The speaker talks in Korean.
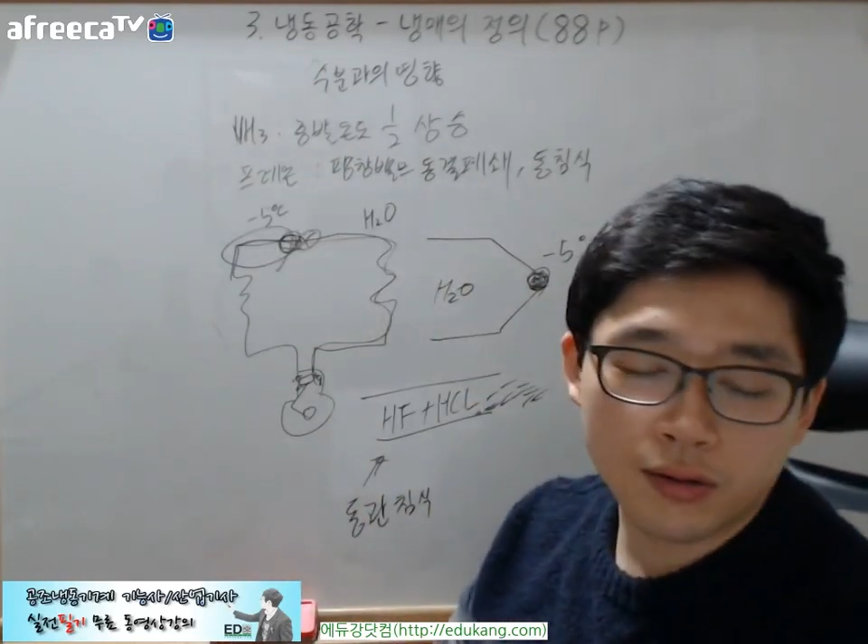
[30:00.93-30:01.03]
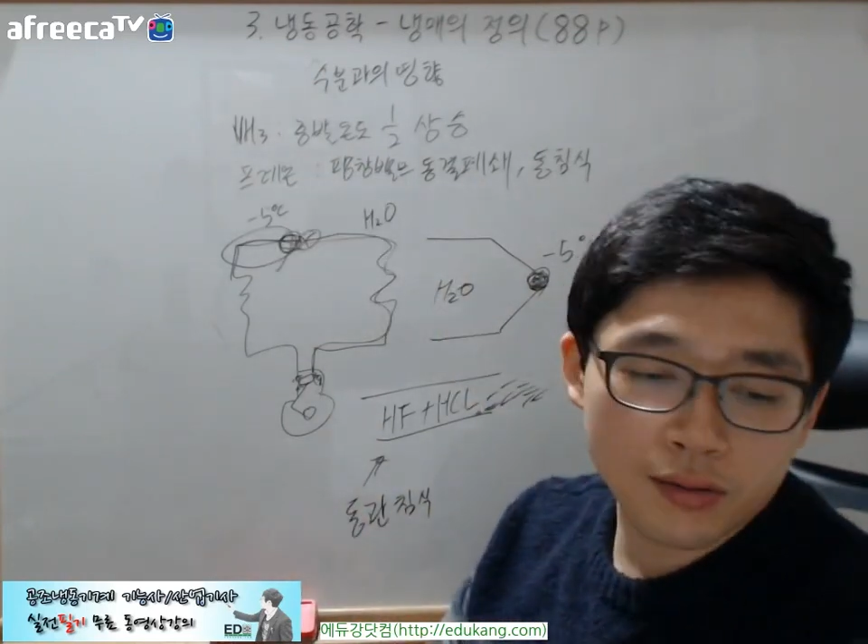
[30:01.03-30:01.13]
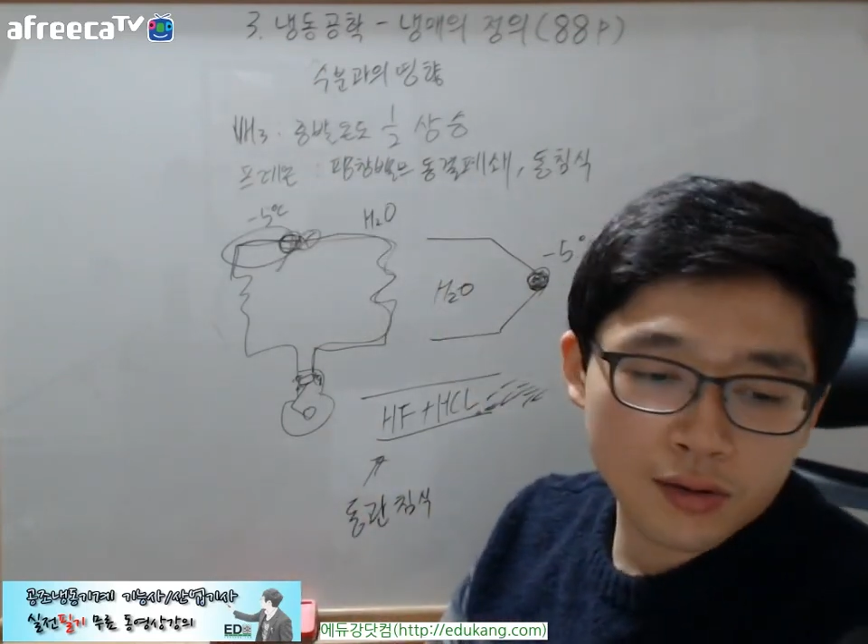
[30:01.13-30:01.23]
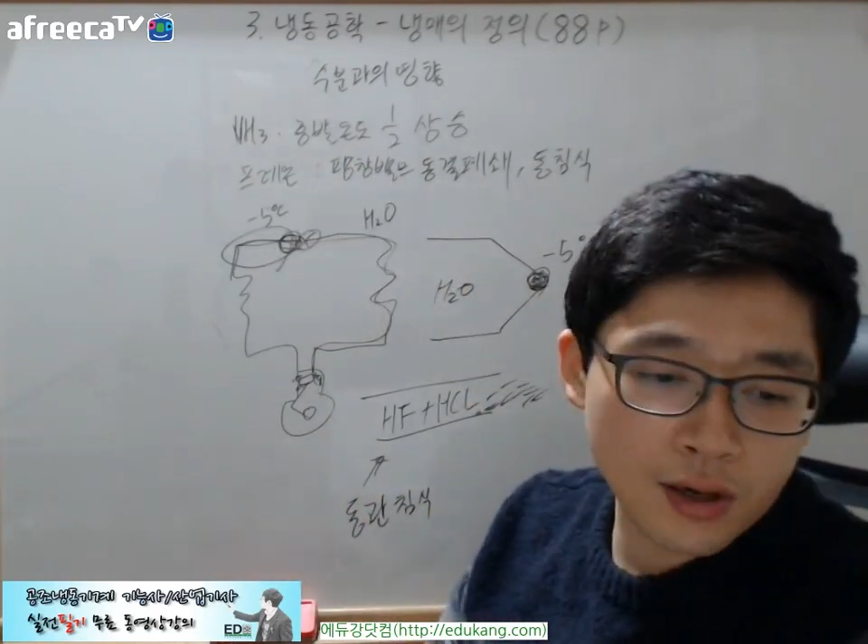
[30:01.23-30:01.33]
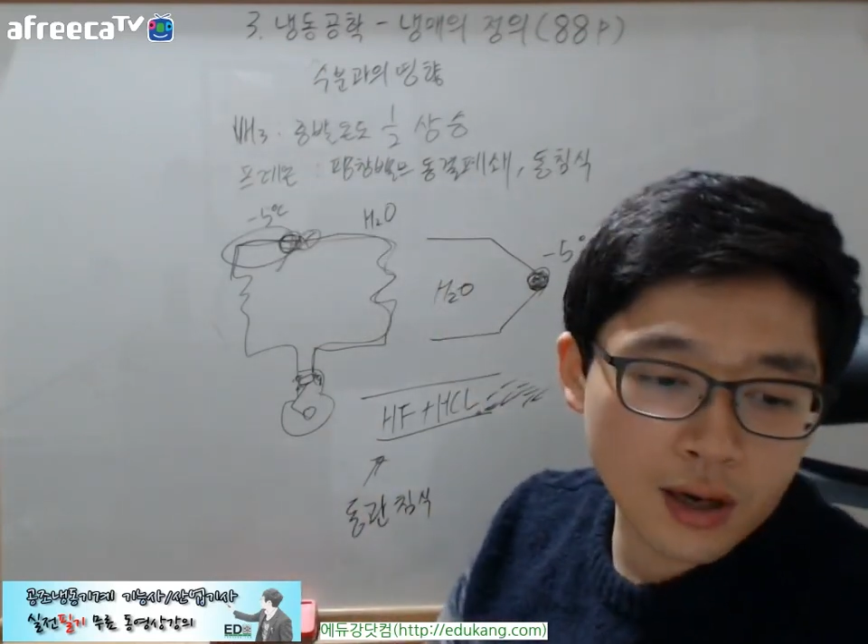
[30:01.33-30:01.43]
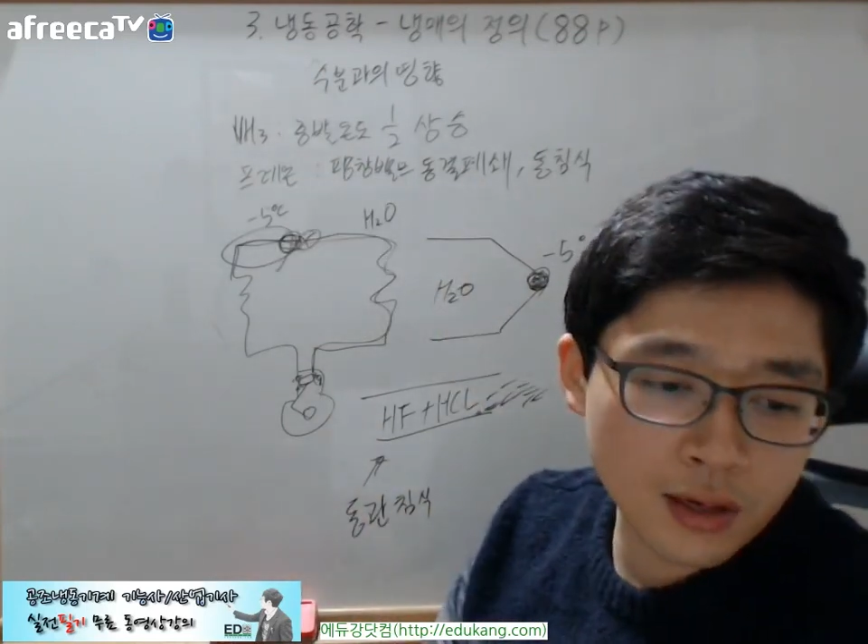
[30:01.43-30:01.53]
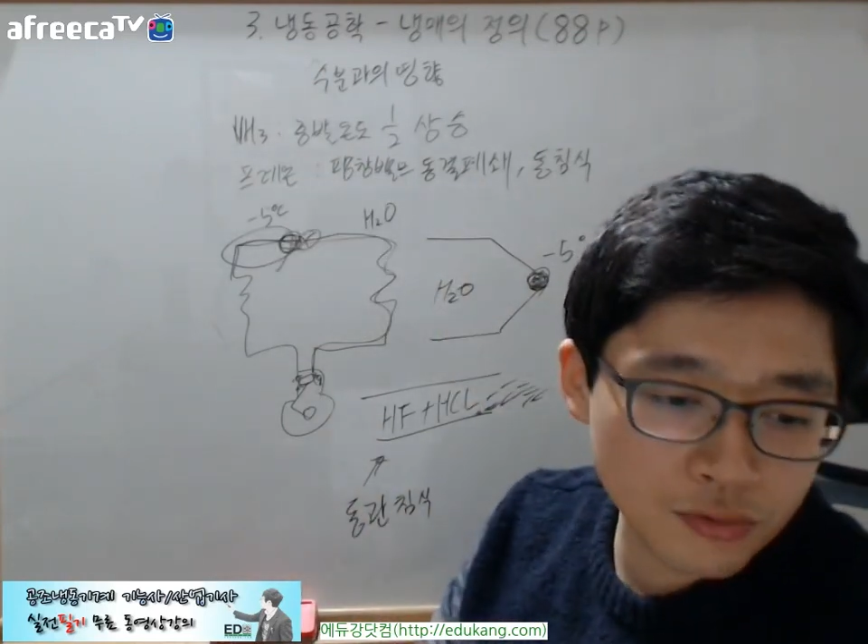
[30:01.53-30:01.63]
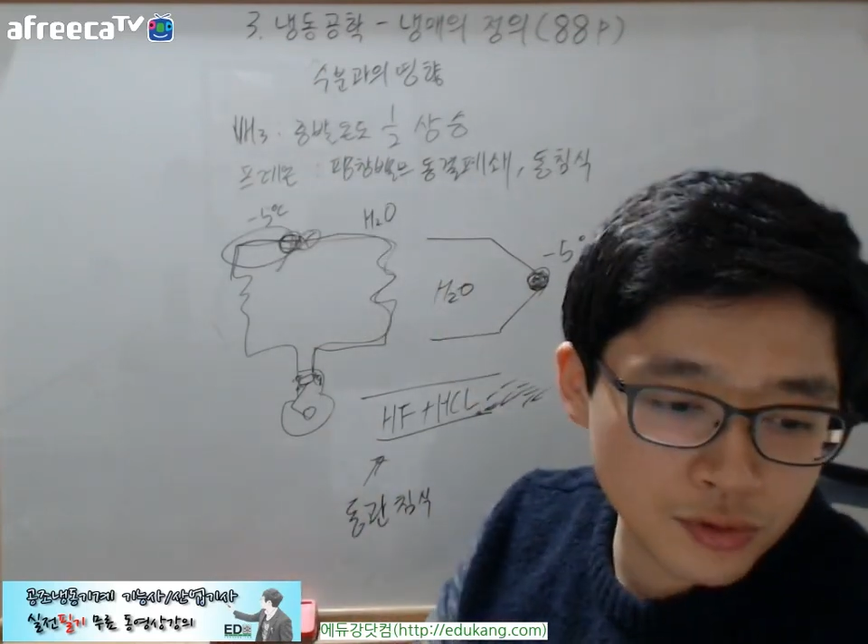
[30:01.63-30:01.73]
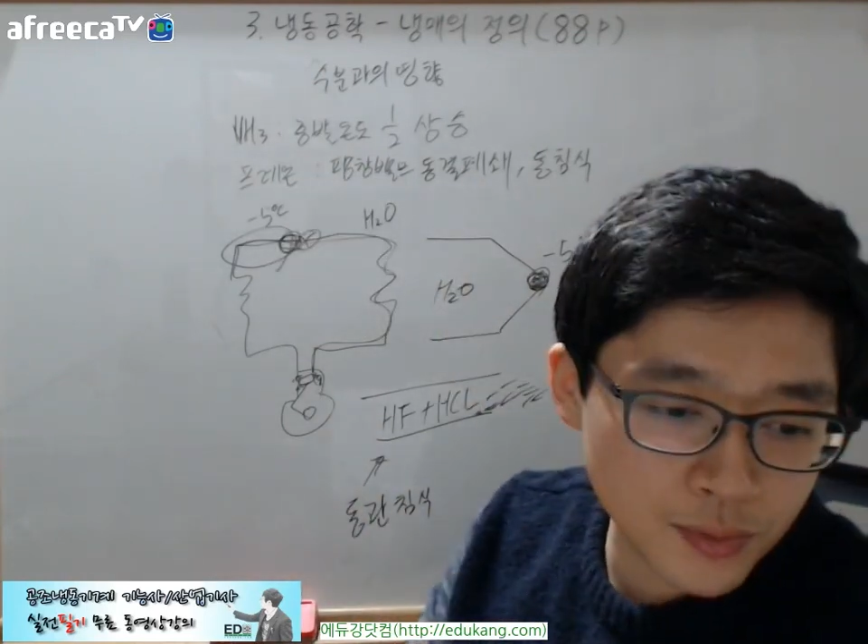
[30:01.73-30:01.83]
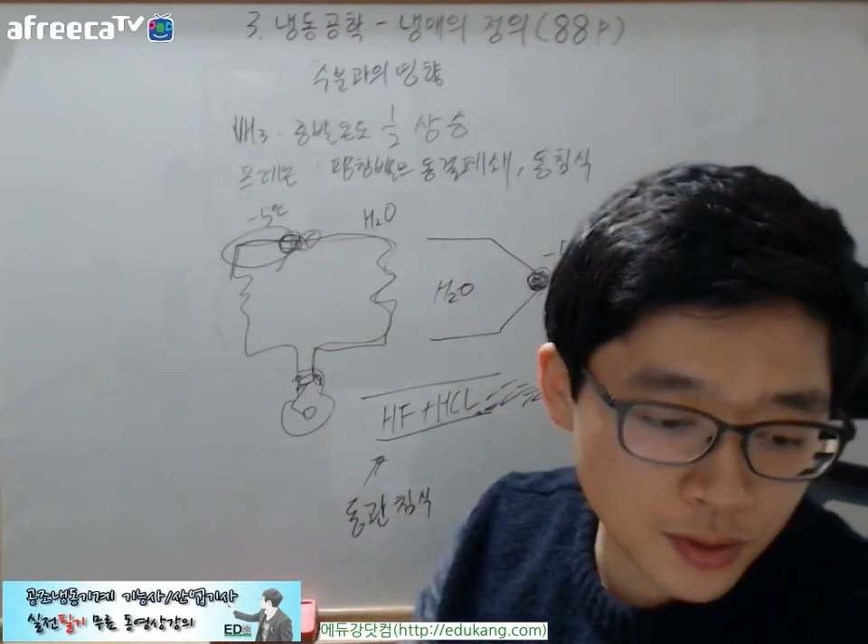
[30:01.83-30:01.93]
어, 그렇게
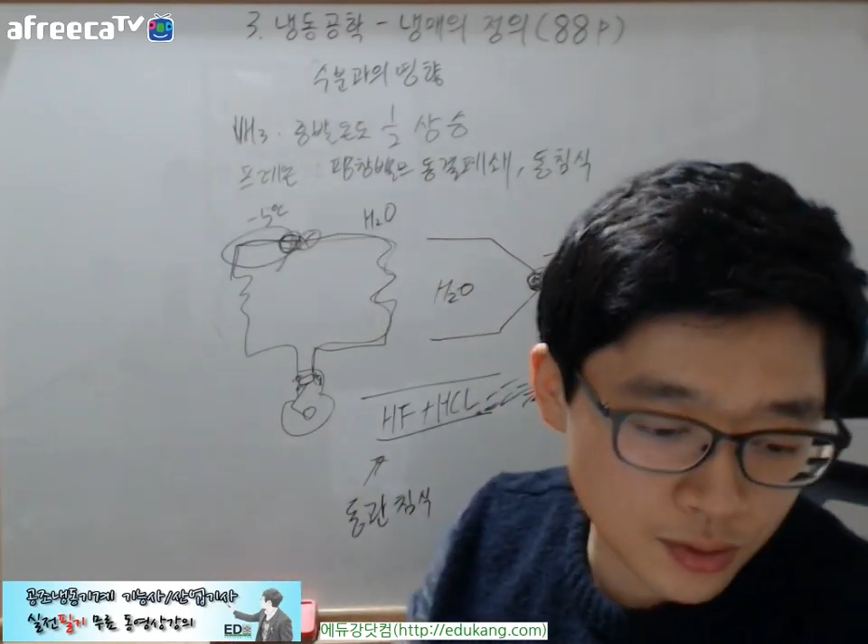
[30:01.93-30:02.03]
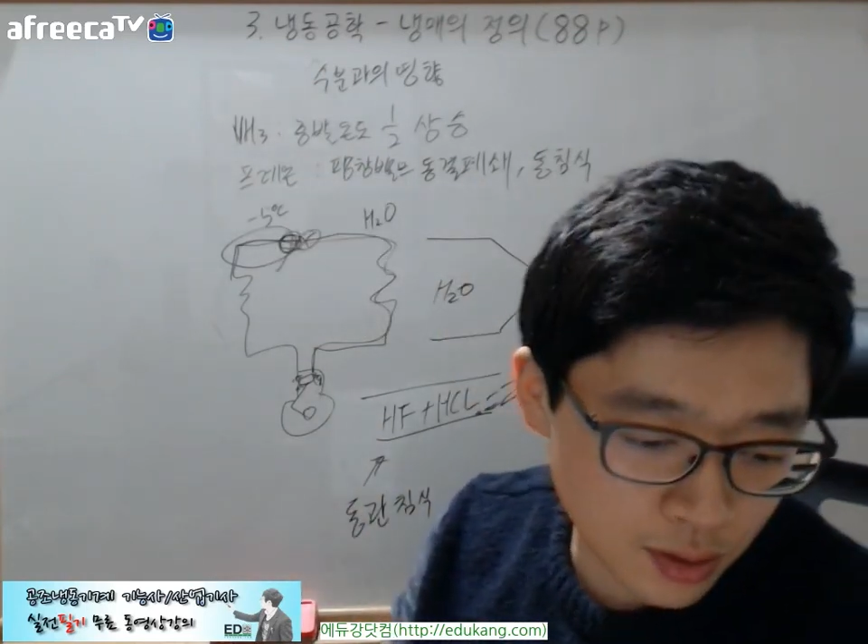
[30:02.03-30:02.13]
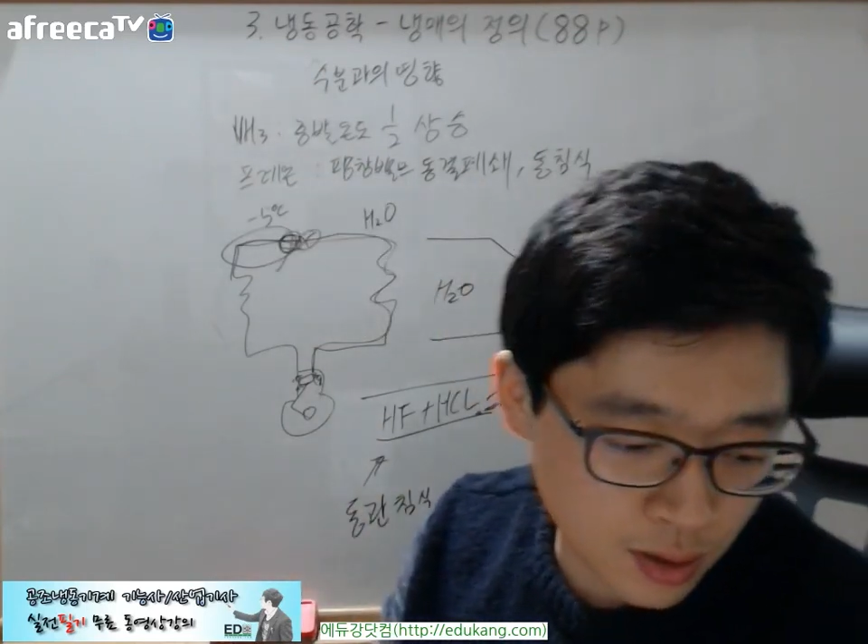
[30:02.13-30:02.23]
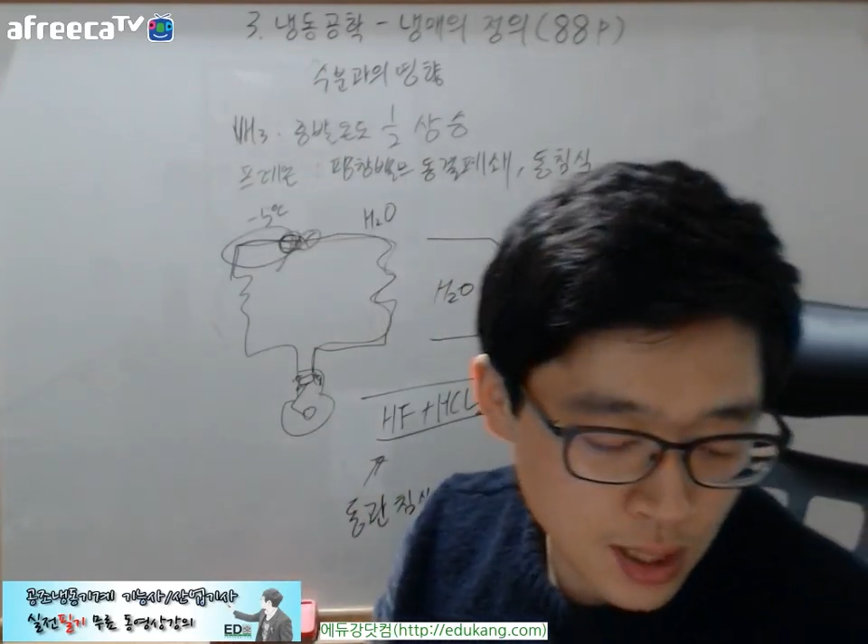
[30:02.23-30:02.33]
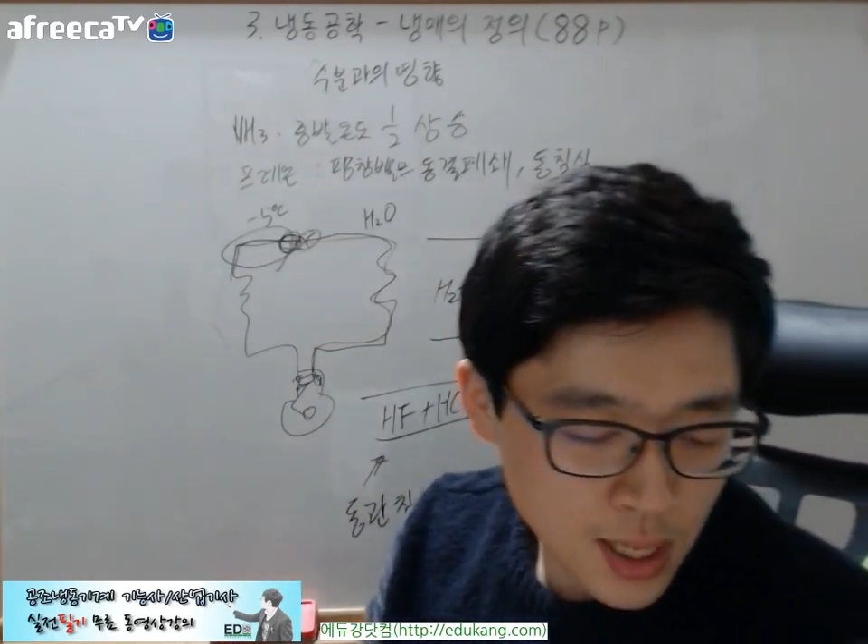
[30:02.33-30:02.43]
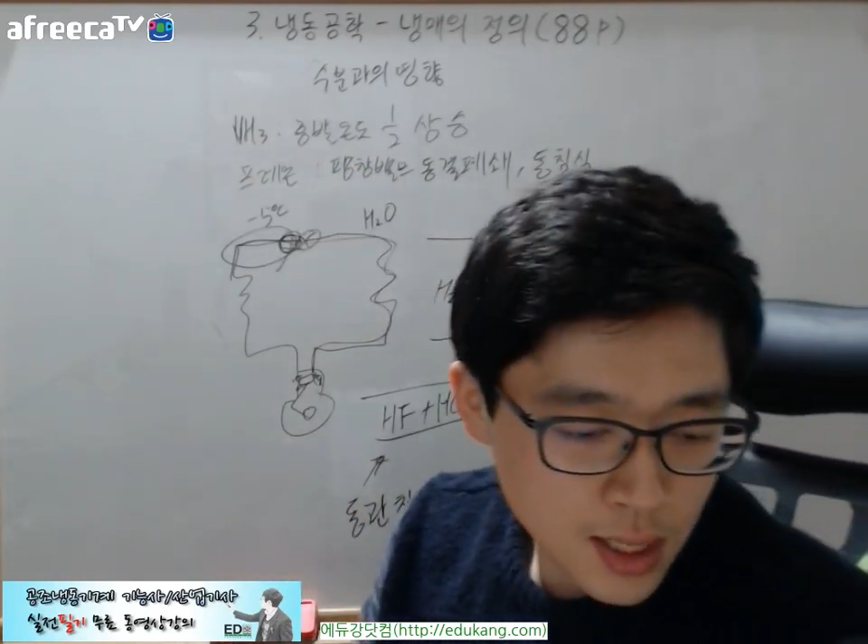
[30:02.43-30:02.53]
알아두시면 되죠.